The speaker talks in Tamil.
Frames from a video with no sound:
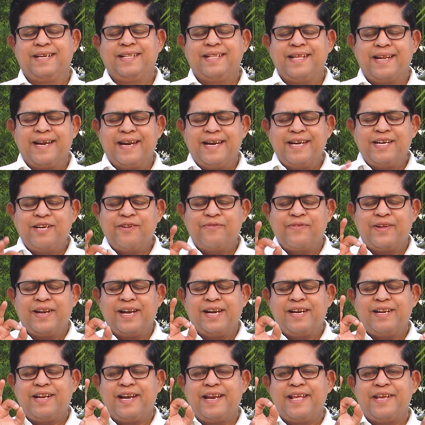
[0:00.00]
இந்த ரெண்டு
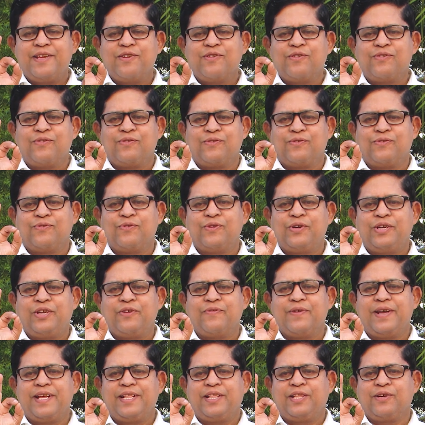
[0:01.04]
விரல்களையும் ஒட்டி
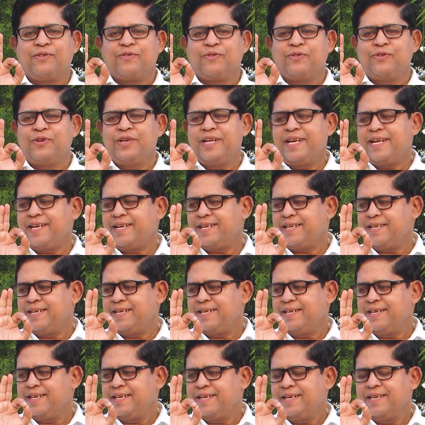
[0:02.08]
வைத்து கொண்டு
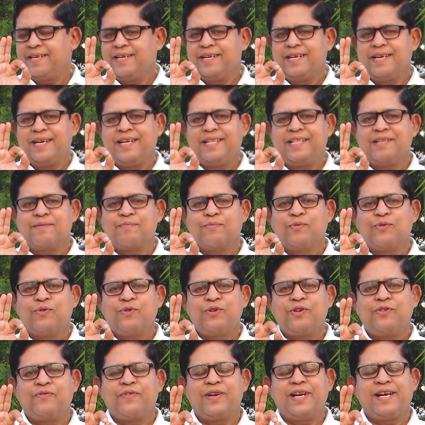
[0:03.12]
இந்த
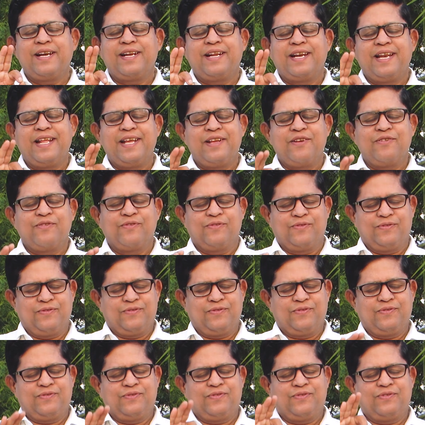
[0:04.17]
மூன்று விரல்களையும்
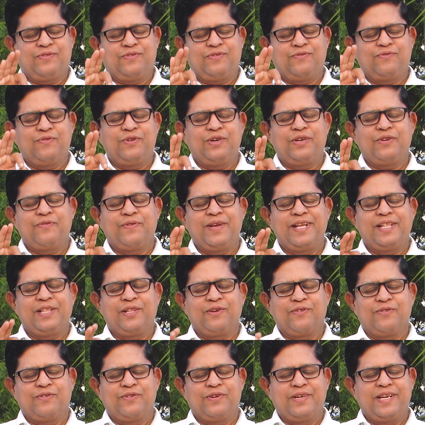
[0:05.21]
ஒட்டி
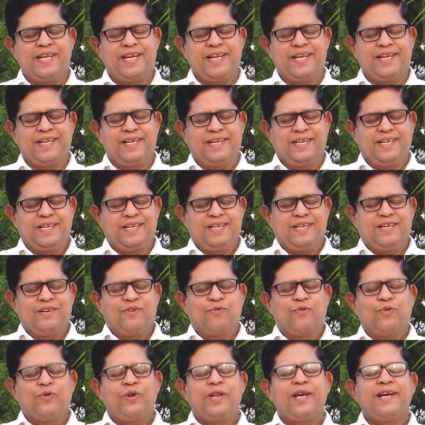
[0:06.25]
வைத்து கொண்டு
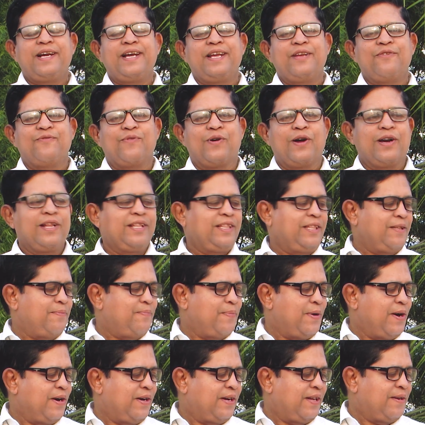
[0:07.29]
உள்ளங்கை வானத்தை
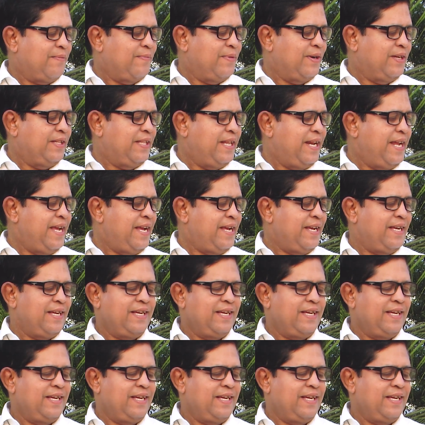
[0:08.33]
பார்க்குற மாதிரி